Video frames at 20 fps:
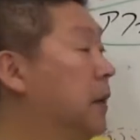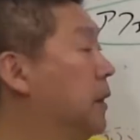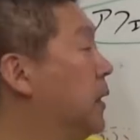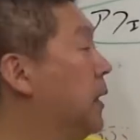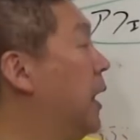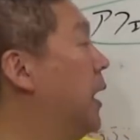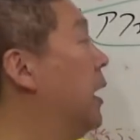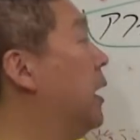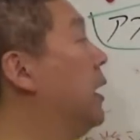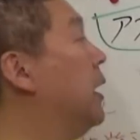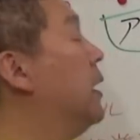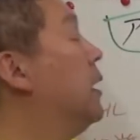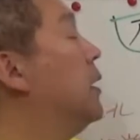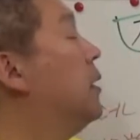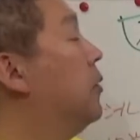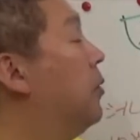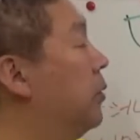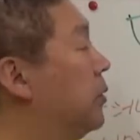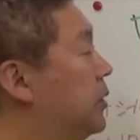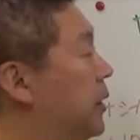で、
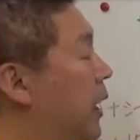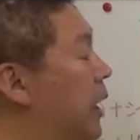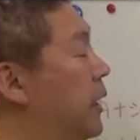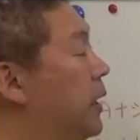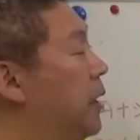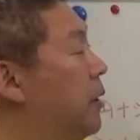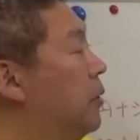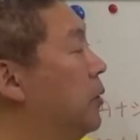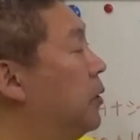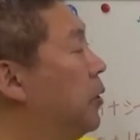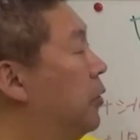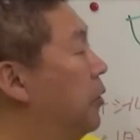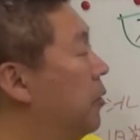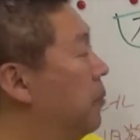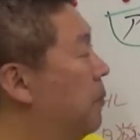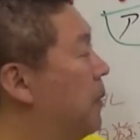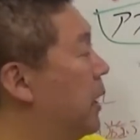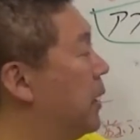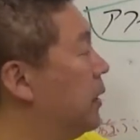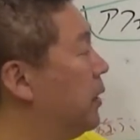5000円で売ると
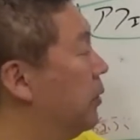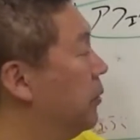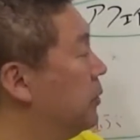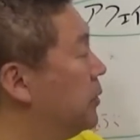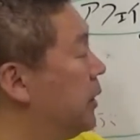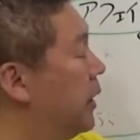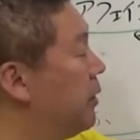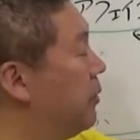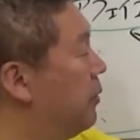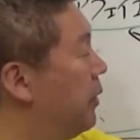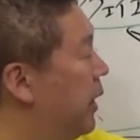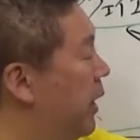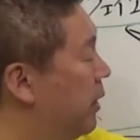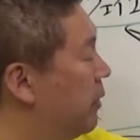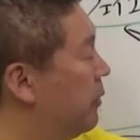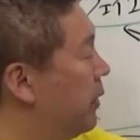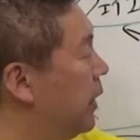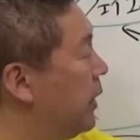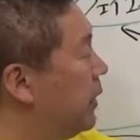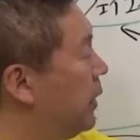
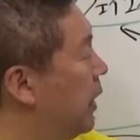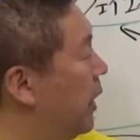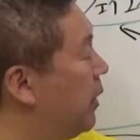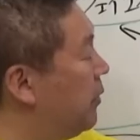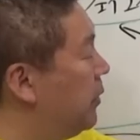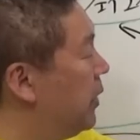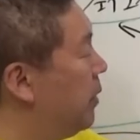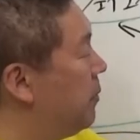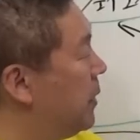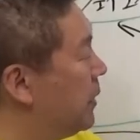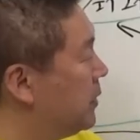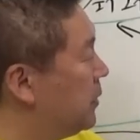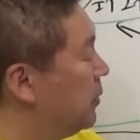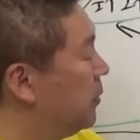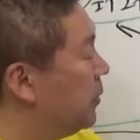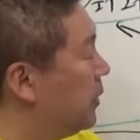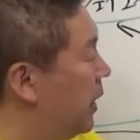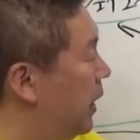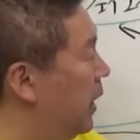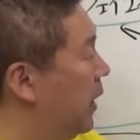44,500 円で売れます
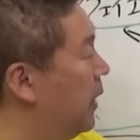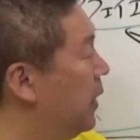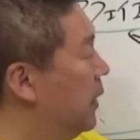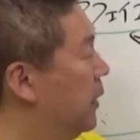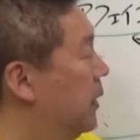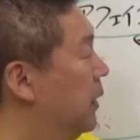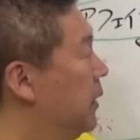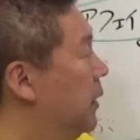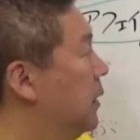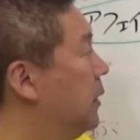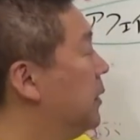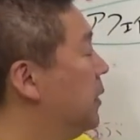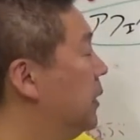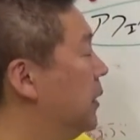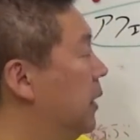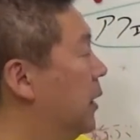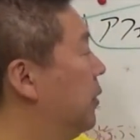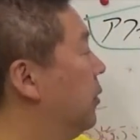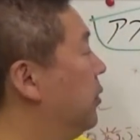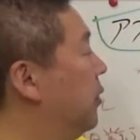ので、
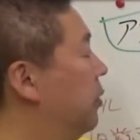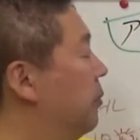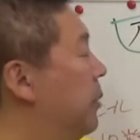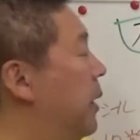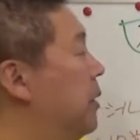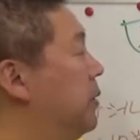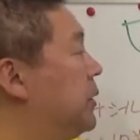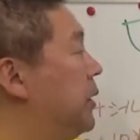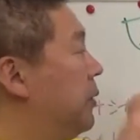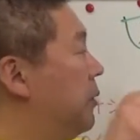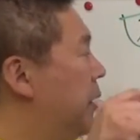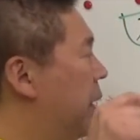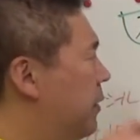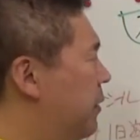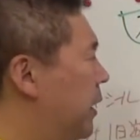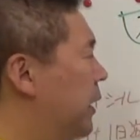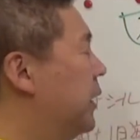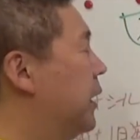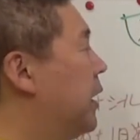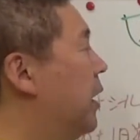
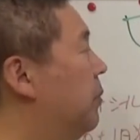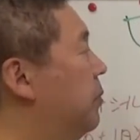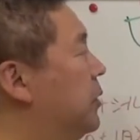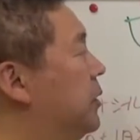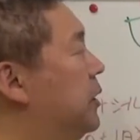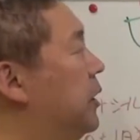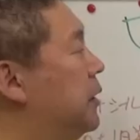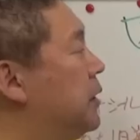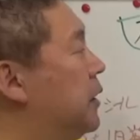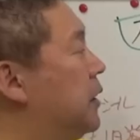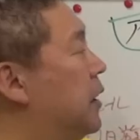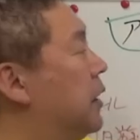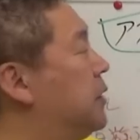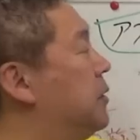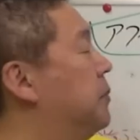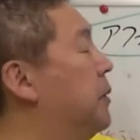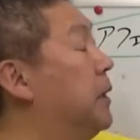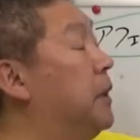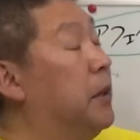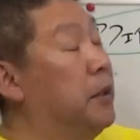44,500 円で株式会社
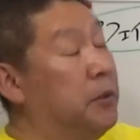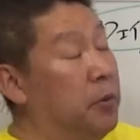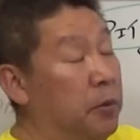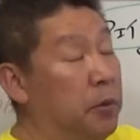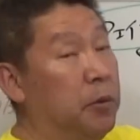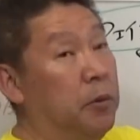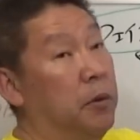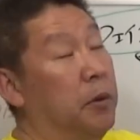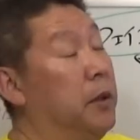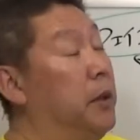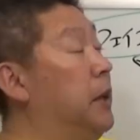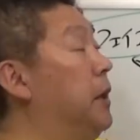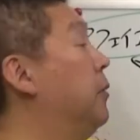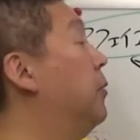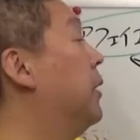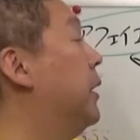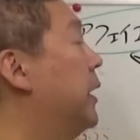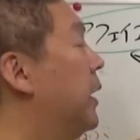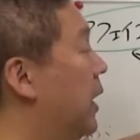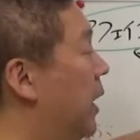立花隆のところに
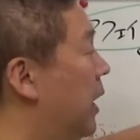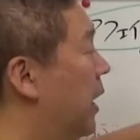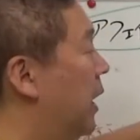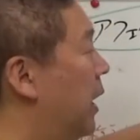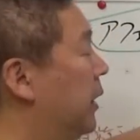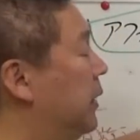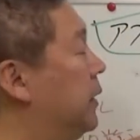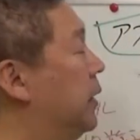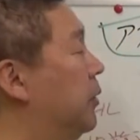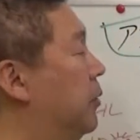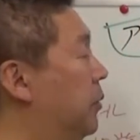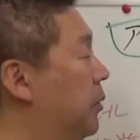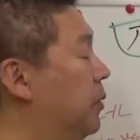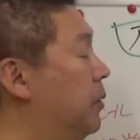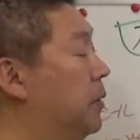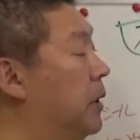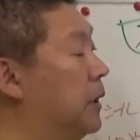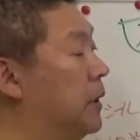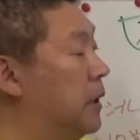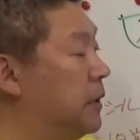お金が入ってく
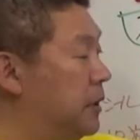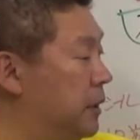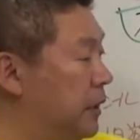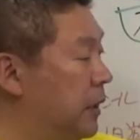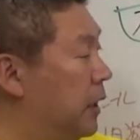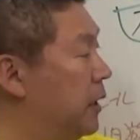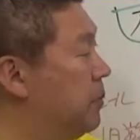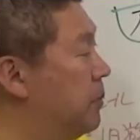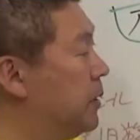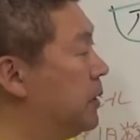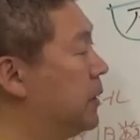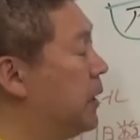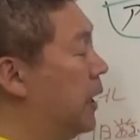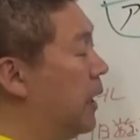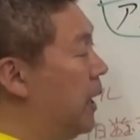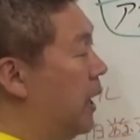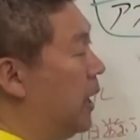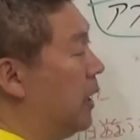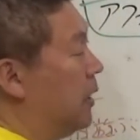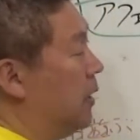る形になりますか
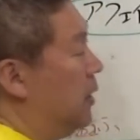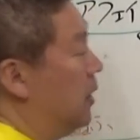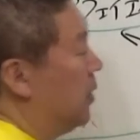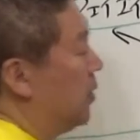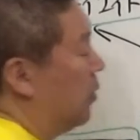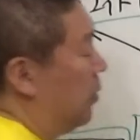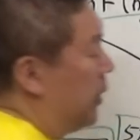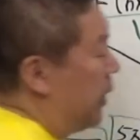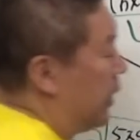ら、こ